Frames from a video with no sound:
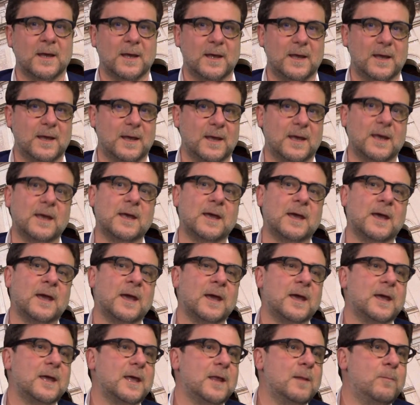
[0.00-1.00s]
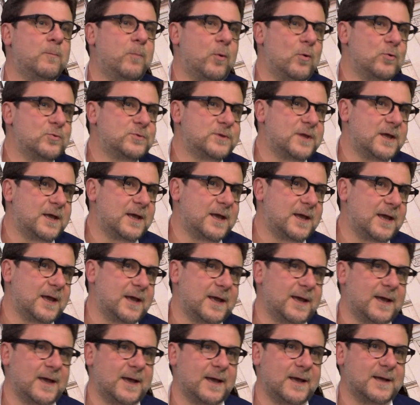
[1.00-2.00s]
eh, il
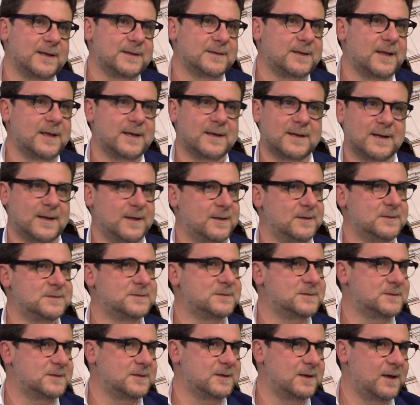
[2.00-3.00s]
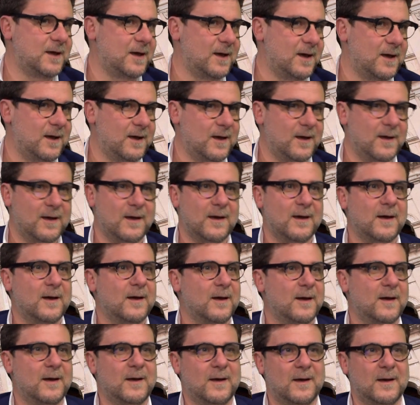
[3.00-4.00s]
ponte dei Graissi
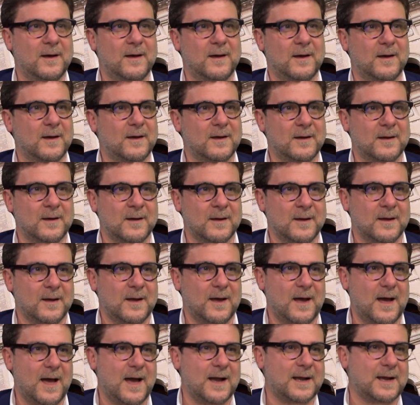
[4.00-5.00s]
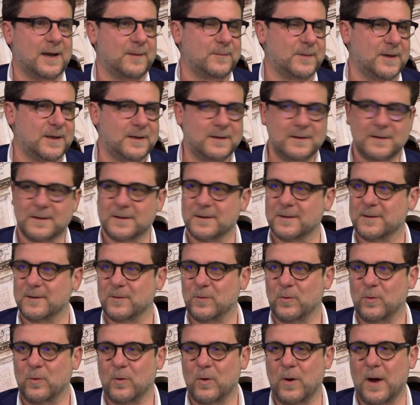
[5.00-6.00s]
a, a Camin
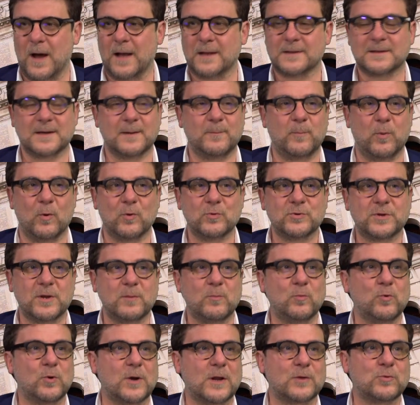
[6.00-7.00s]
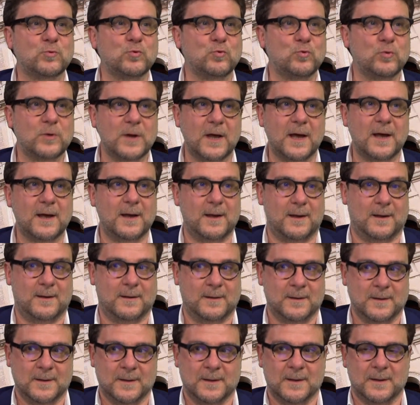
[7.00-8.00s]
certo, o altri ponti in
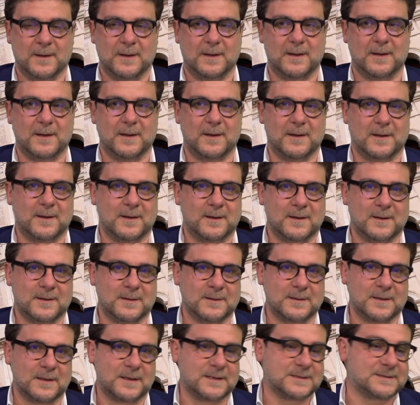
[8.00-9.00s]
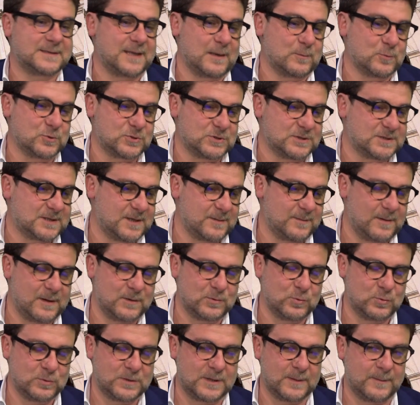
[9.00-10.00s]
muratura eh, che stiamo
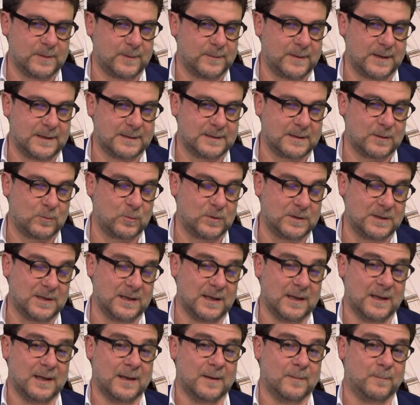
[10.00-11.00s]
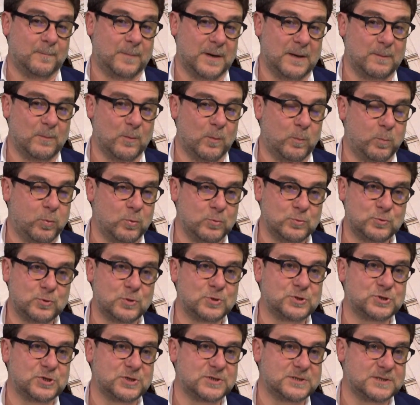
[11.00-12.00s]
sistemando ultimamente. Quindi primo punto
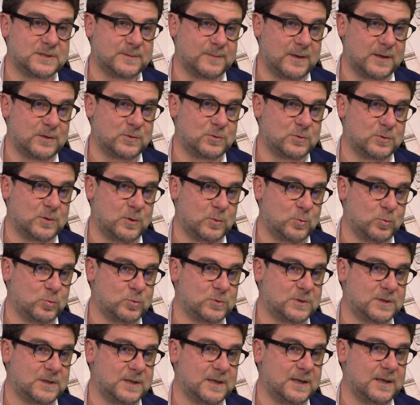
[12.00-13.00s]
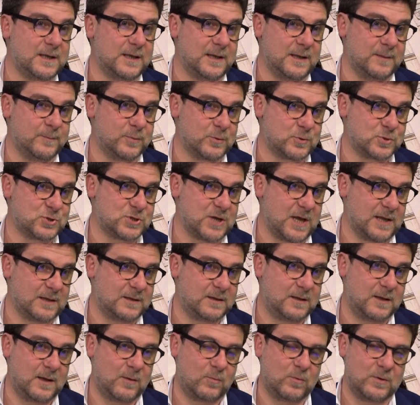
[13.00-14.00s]
il censimento di tutti i
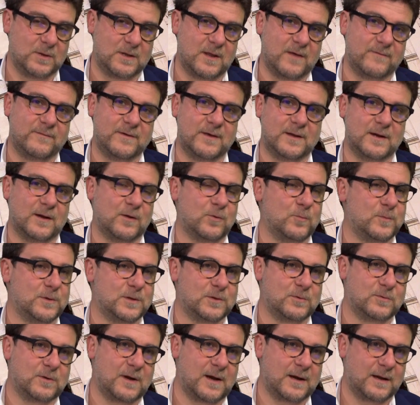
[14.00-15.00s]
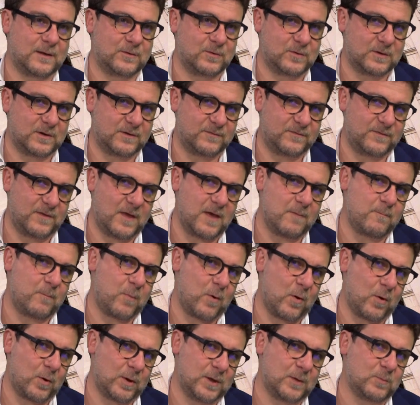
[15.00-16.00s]
progetti e quindi avere dire, una radiografia e
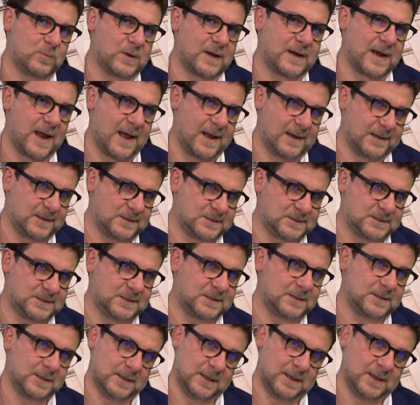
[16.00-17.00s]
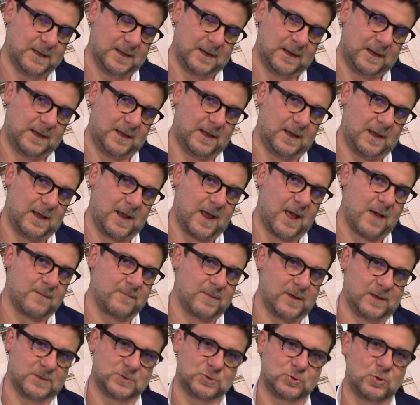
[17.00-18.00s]
poi un'analisi che ha
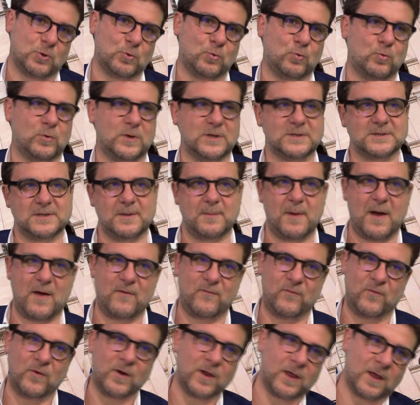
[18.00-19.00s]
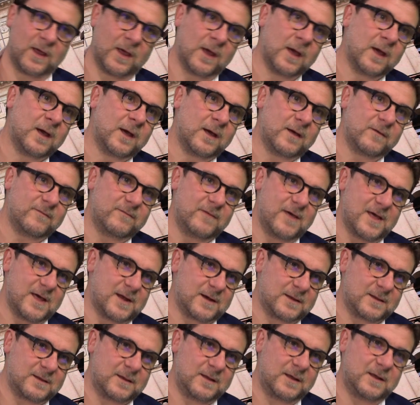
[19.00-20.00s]
messo alcuni semafori
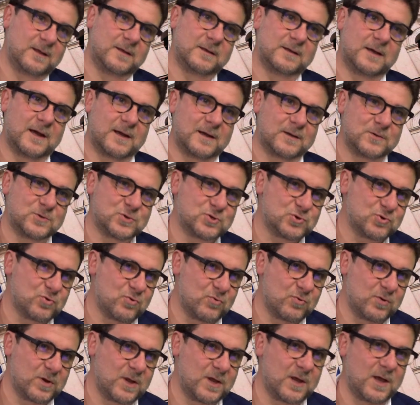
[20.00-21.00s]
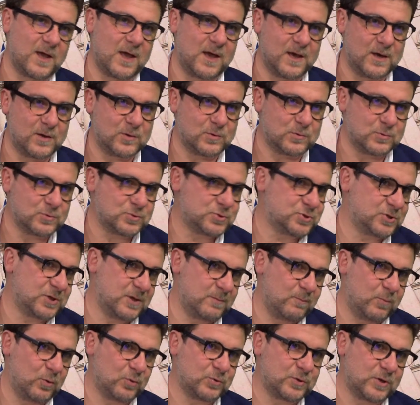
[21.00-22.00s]
verdi, arancioni e
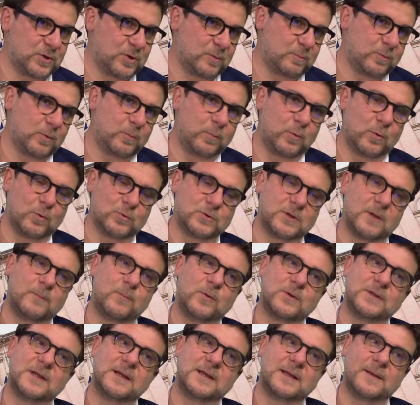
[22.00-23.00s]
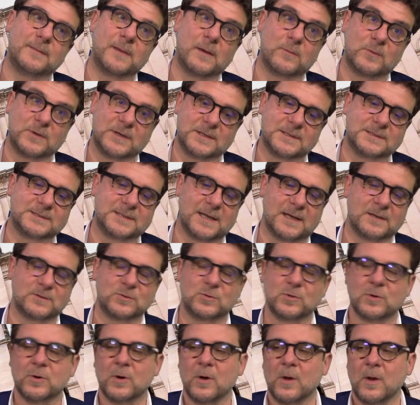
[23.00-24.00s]
rossi, ponte dopo ponte, e poi da lì abbiamo
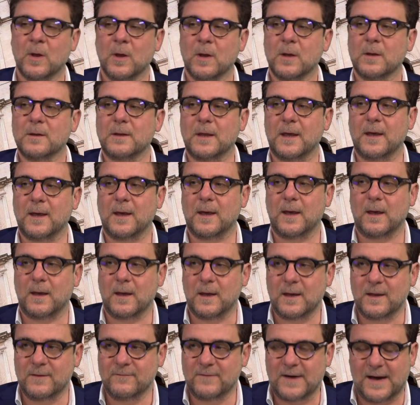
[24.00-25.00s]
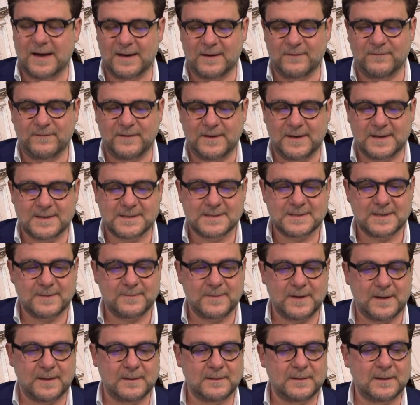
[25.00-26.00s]
iniziato eh, i vari
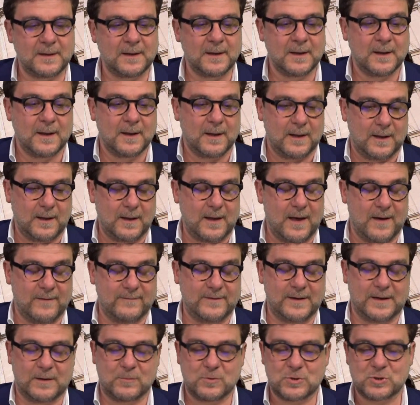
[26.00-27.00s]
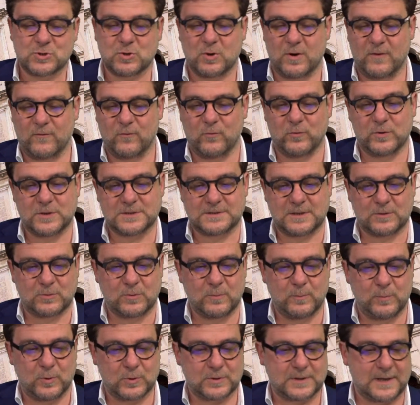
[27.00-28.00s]
finanziamenti. Eh, avere questo lavoro è stato
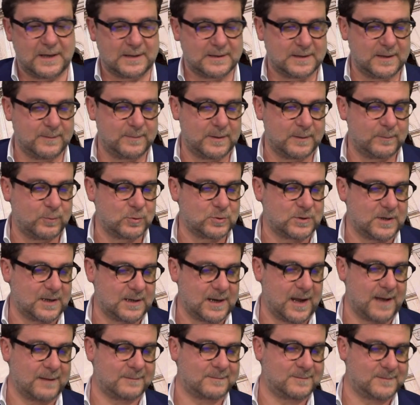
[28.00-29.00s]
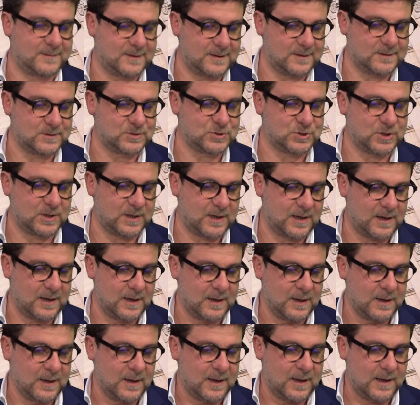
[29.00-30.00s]
importante per poter attingere
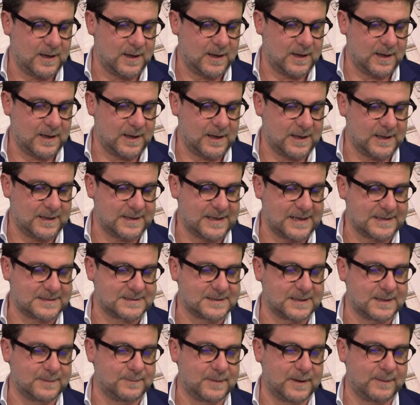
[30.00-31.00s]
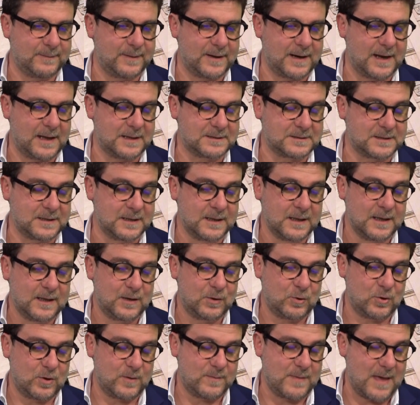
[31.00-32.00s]
eh, ed essere preparati.
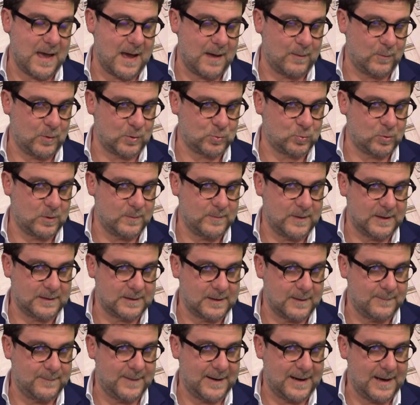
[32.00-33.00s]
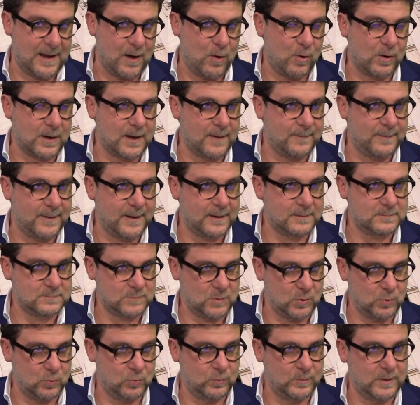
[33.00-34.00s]
Noi abbiamo attualmente il
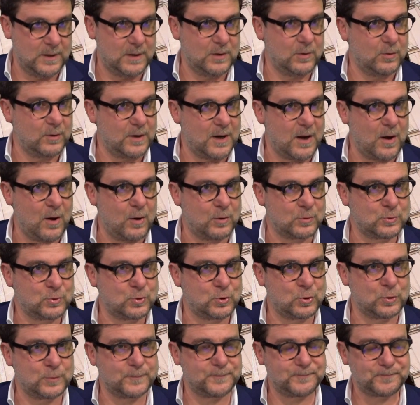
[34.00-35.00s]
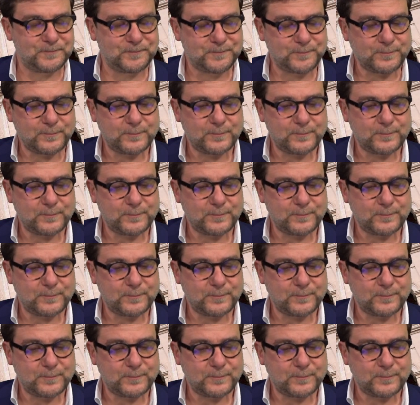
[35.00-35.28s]
Paleocapa, 1 milione e 8